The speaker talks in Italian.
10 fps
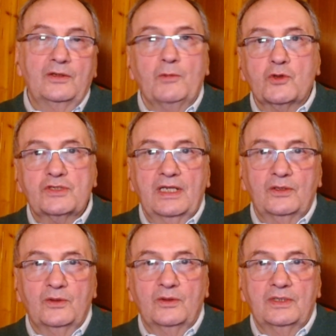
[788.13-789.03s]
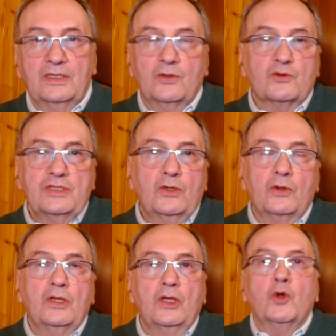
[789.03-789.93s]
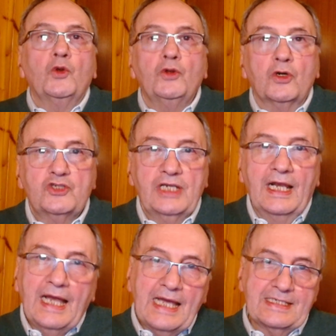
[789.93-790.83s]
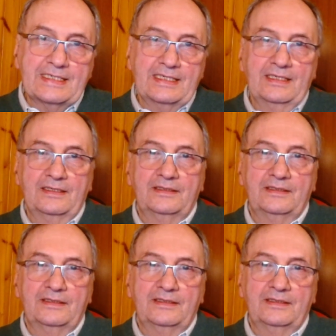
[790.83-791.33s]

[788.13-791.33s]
li mostrano così con, con nonchalance.